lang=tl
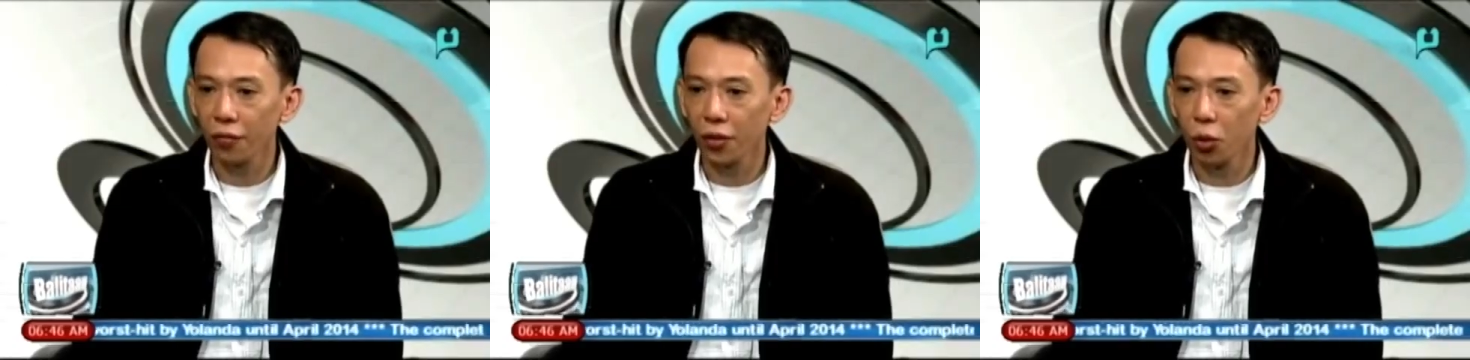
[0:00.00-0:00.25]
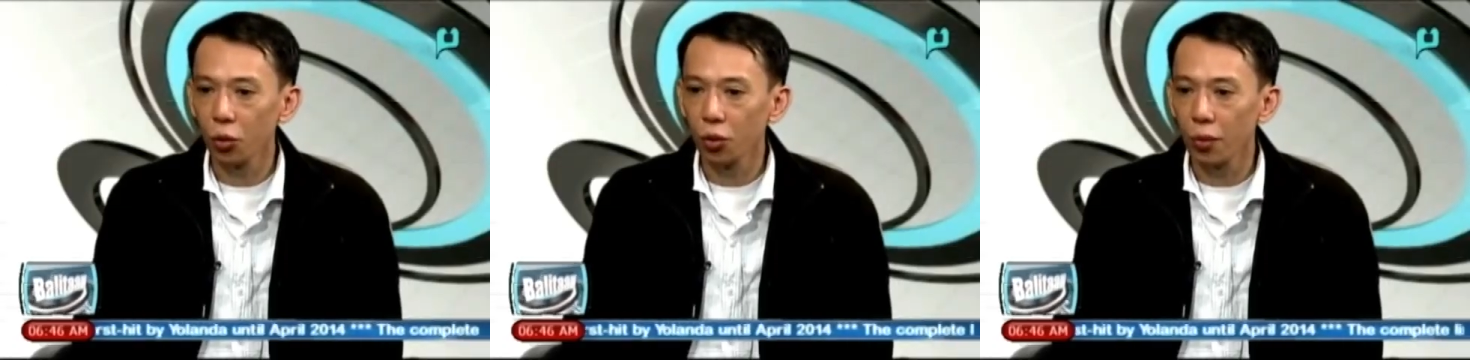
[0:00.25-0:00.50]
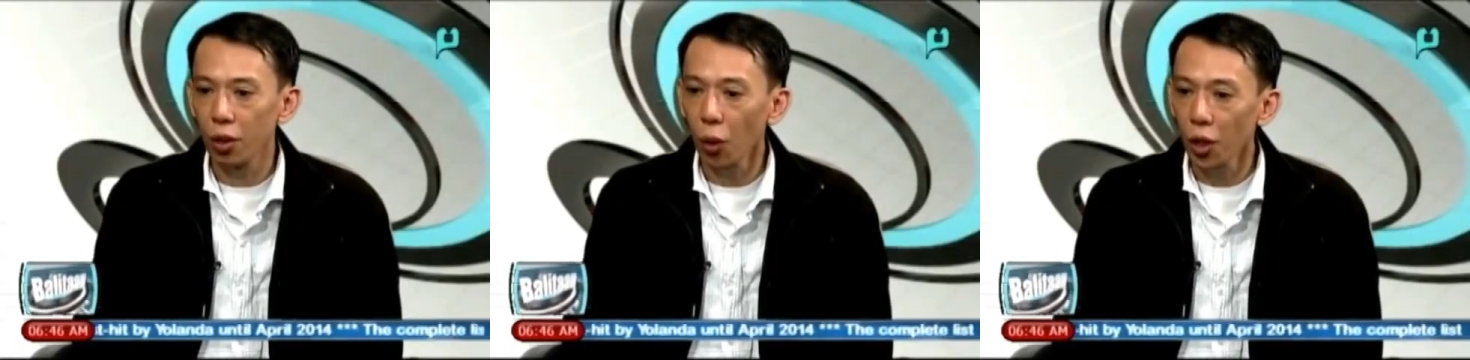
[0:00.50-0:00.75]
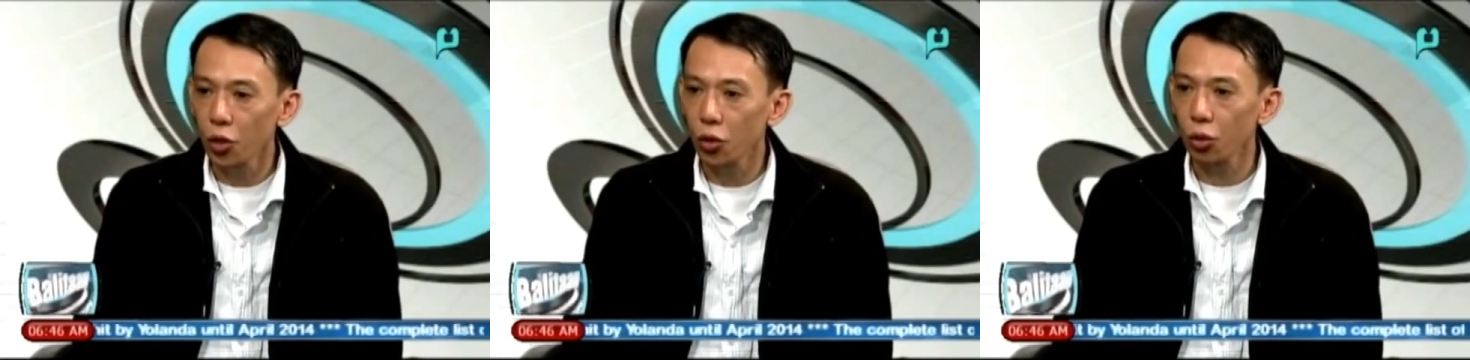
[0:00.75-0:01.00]
if there would be
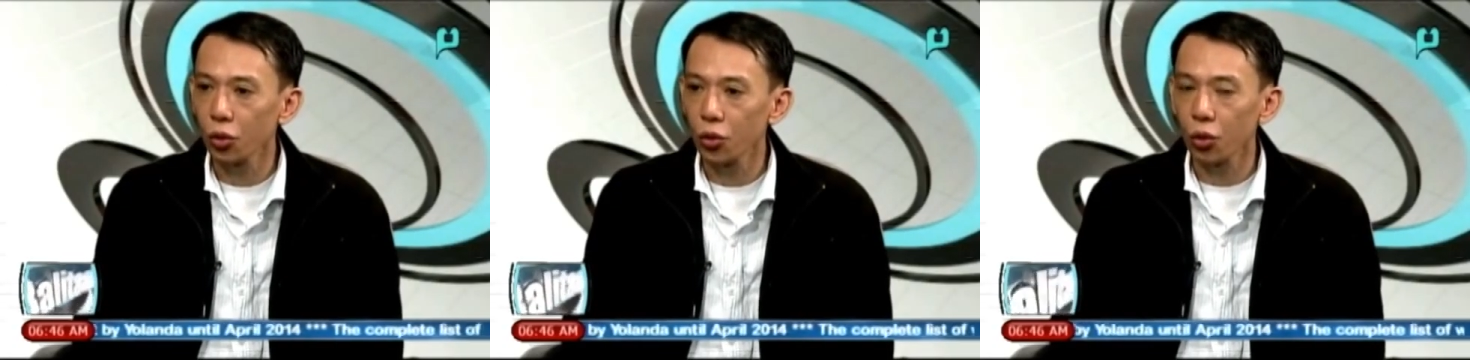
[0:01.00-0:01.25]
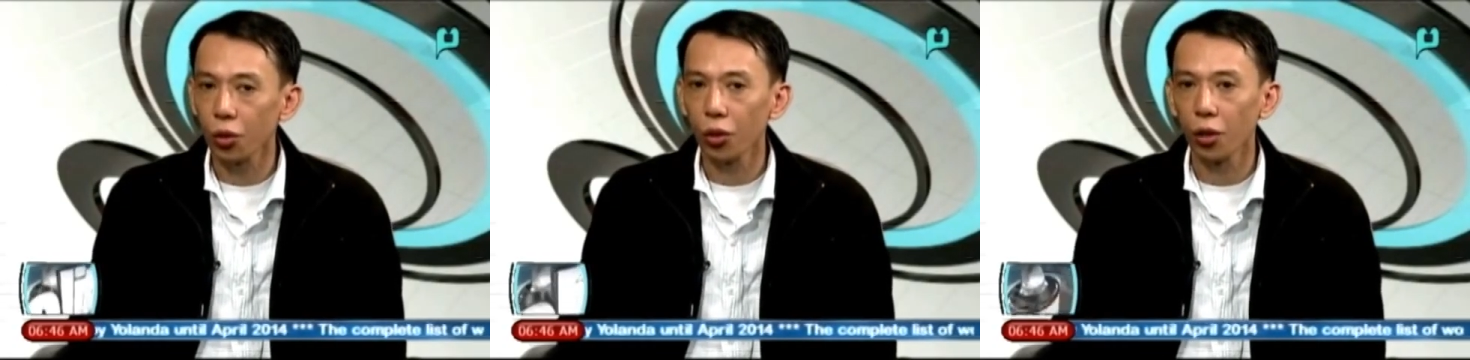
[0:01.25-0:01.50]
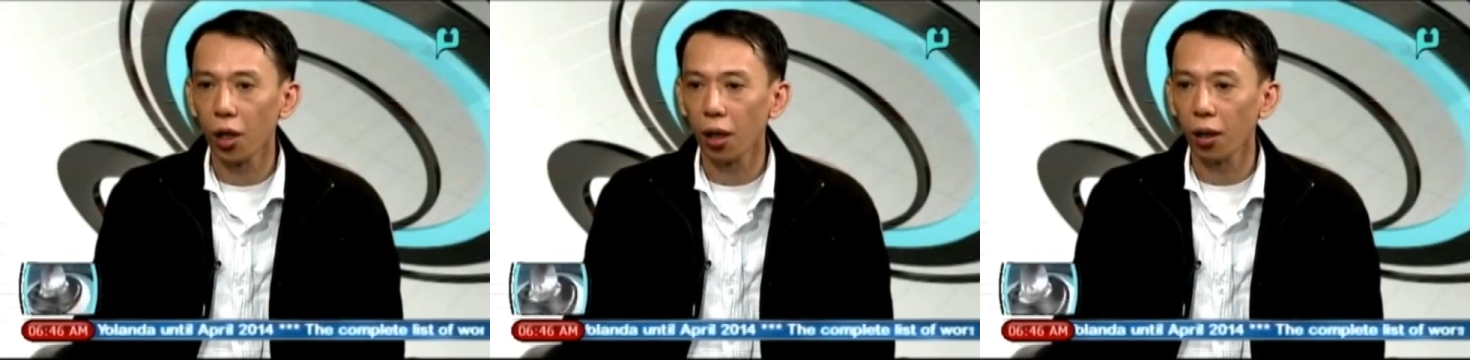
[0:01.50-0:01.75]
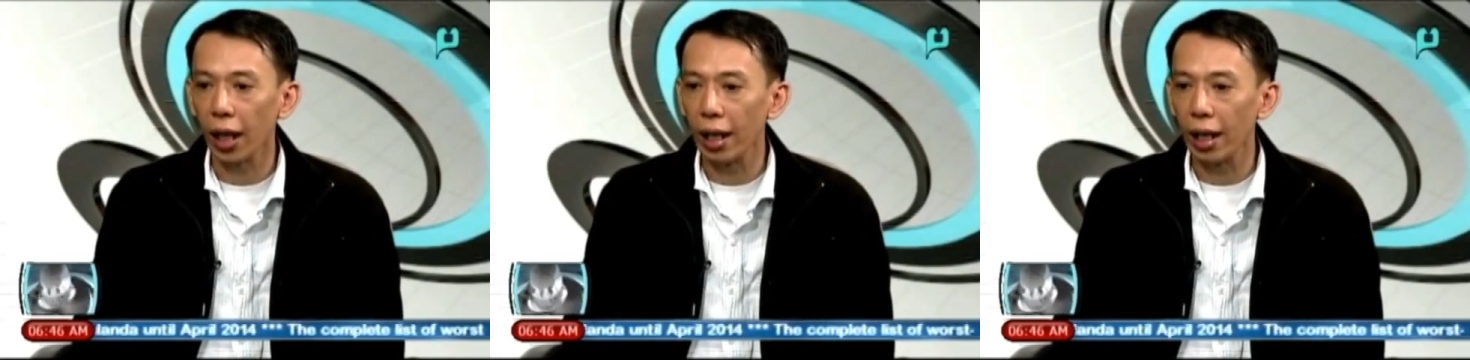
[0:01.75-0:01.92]
questions or uh,